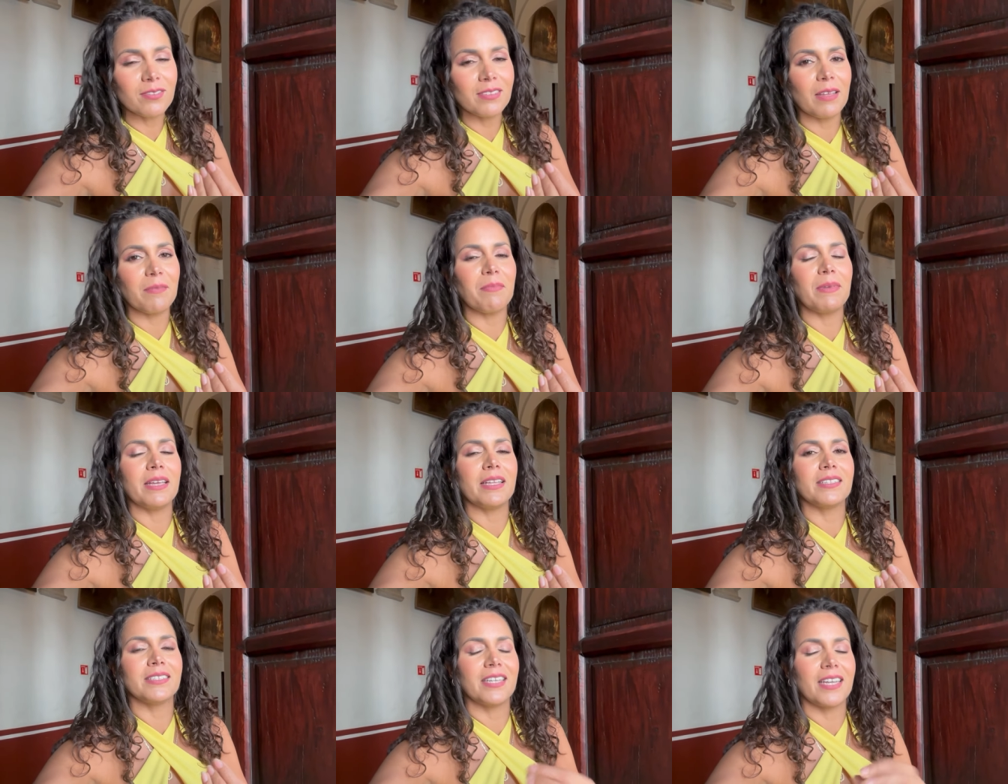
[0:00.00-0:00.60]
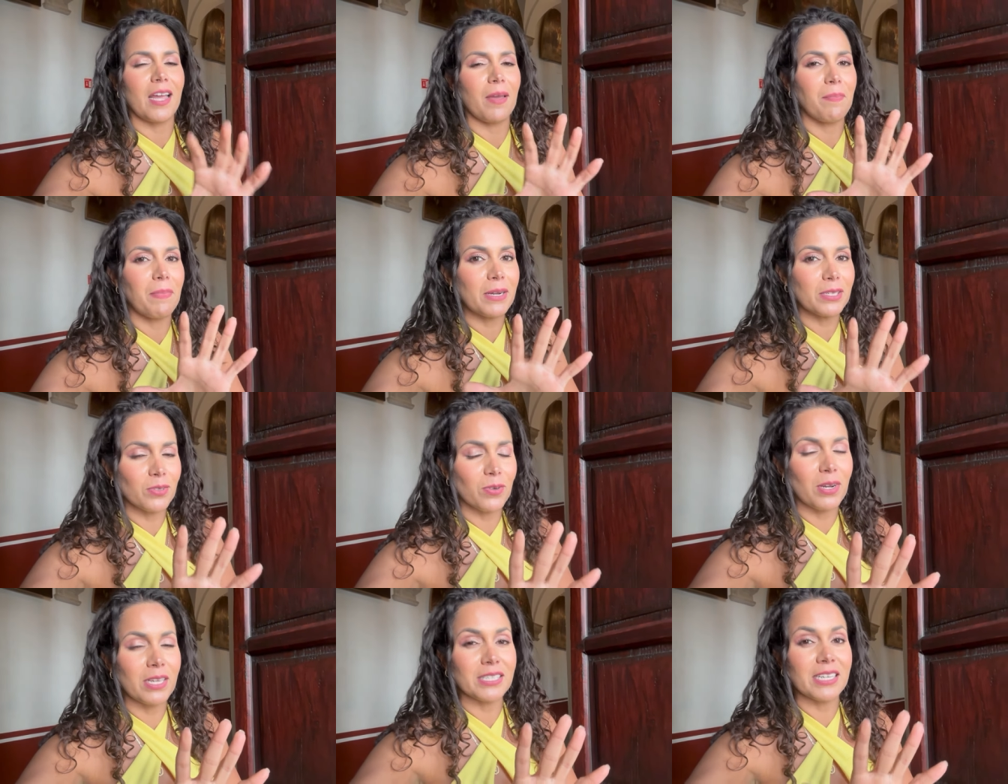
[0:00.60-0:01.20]
también sé que hay
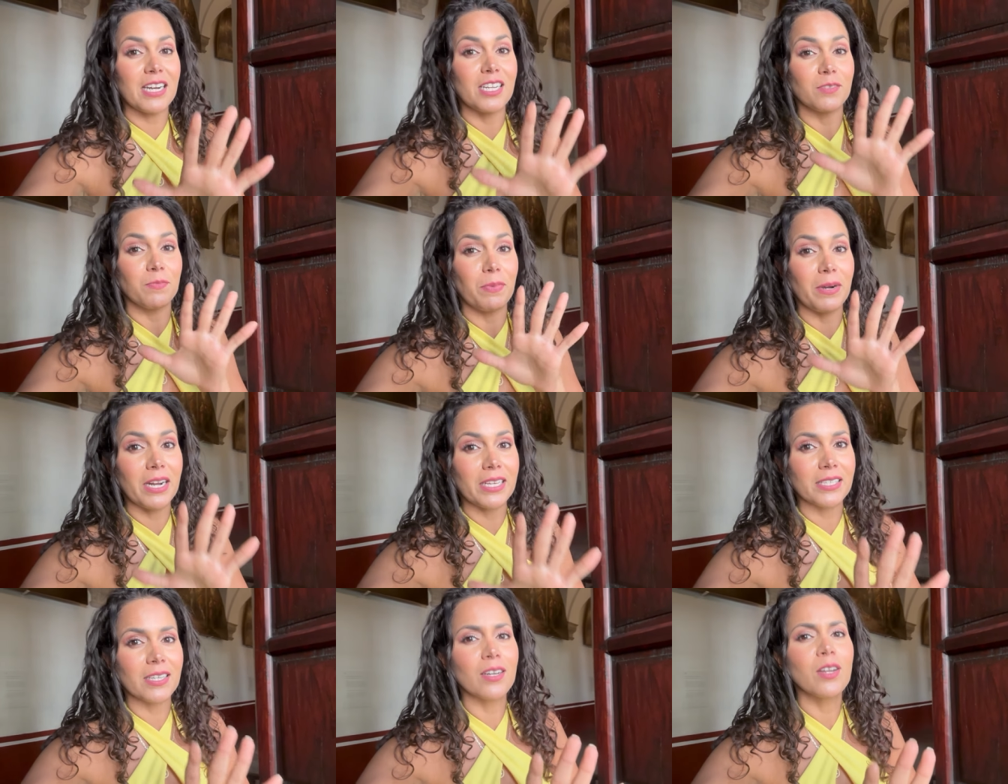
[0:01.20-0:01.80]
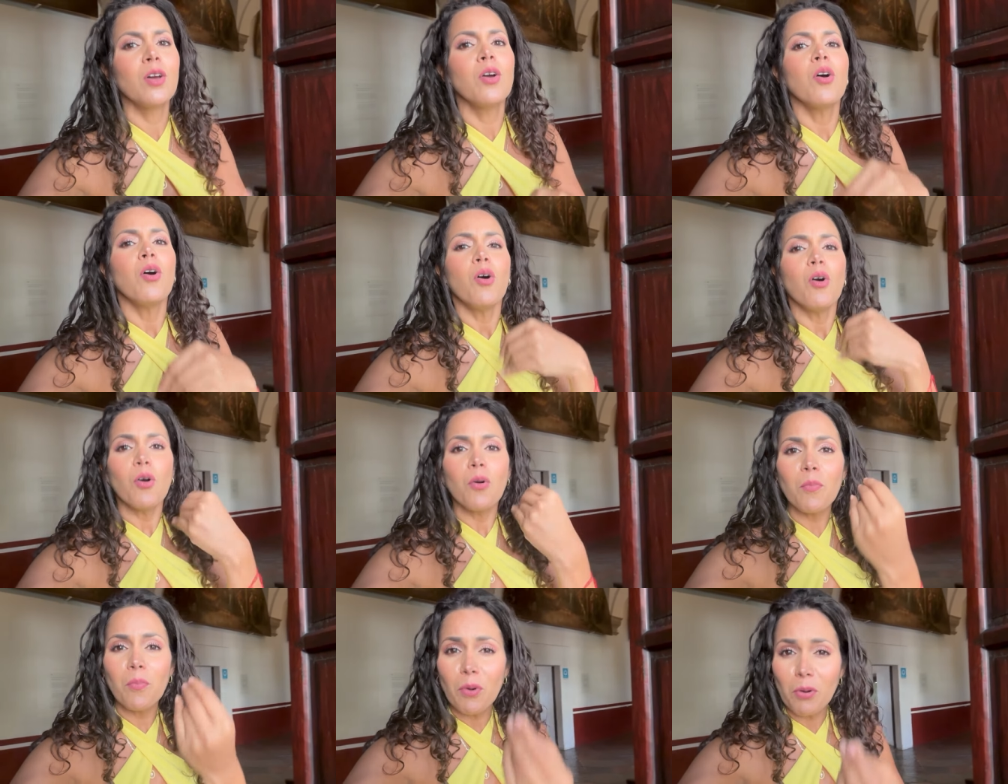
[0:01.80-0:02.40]
personas que les parecen
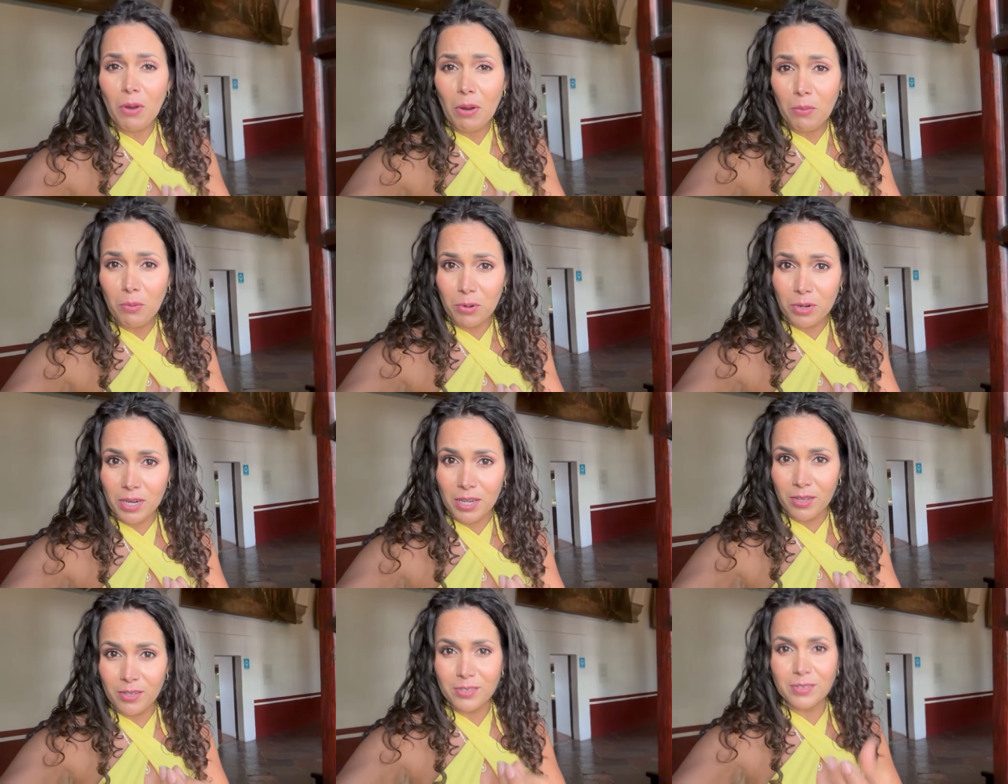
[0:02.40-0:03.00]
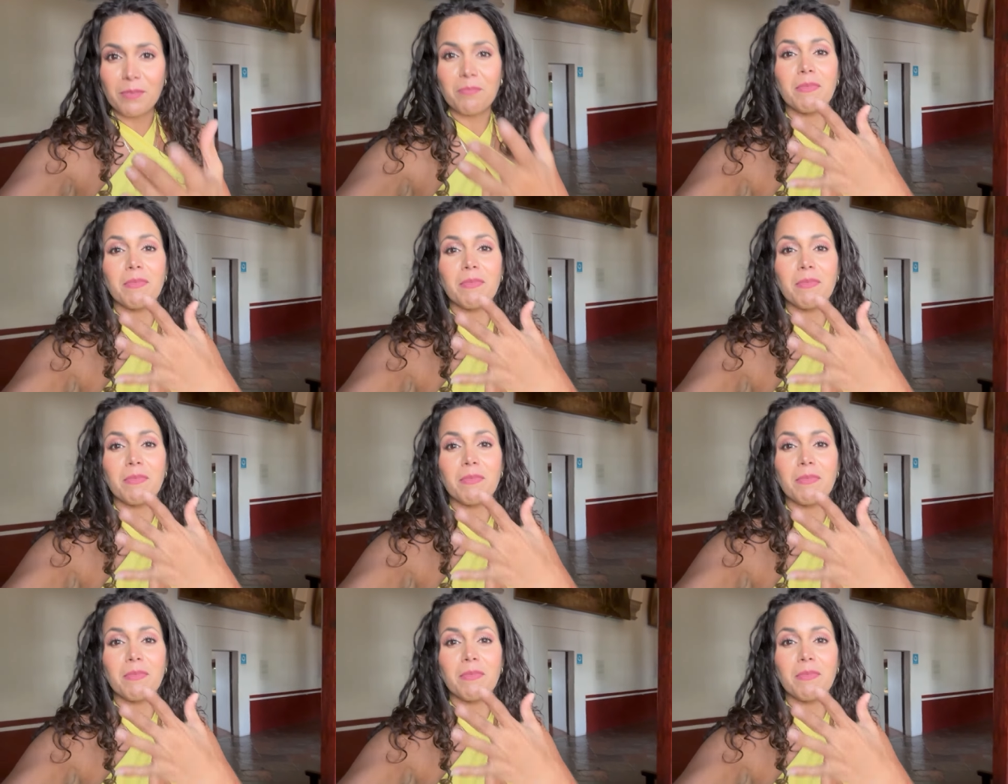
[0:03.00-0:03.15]
un poco aburridos.